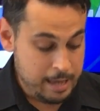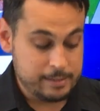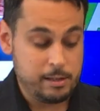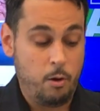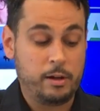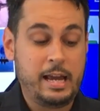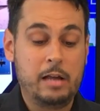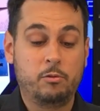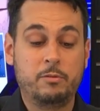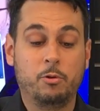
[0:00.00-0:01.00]
Si on
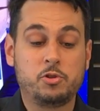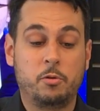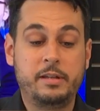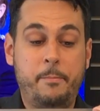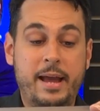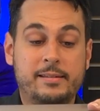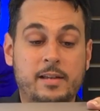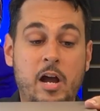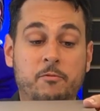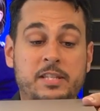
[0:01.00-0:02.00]
regarde au niveau de son
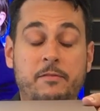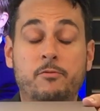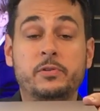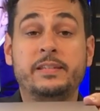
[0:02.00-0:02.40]
épaisseur, vous avez vu,